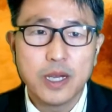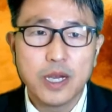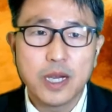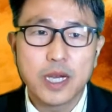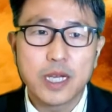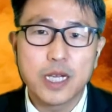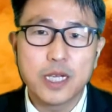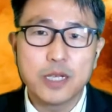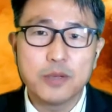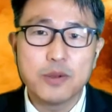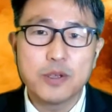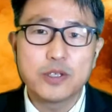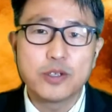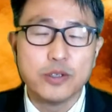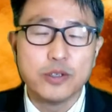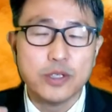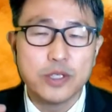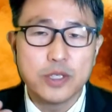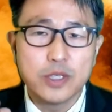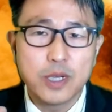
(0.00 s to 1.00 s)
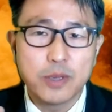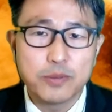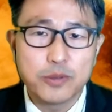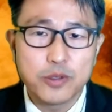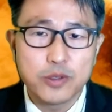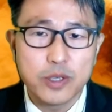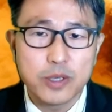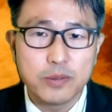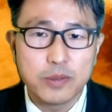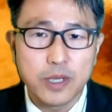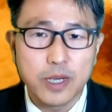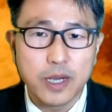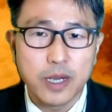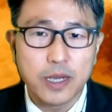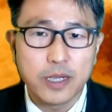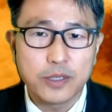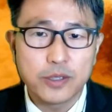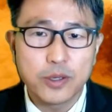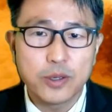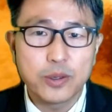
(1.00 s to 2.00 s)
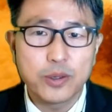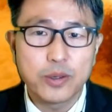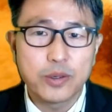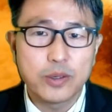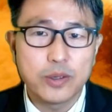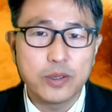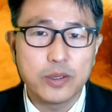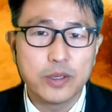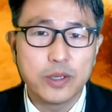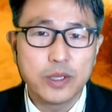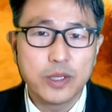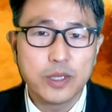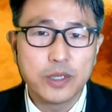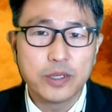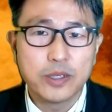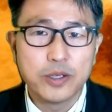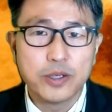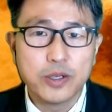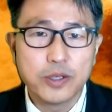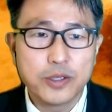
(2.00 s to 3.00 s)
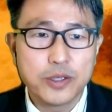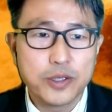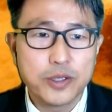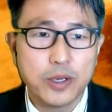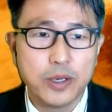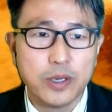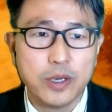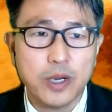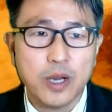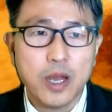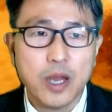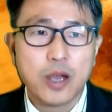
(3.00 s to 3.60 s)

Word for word: 하나님의 전신갑주를 입으라 설교를 드렸죠.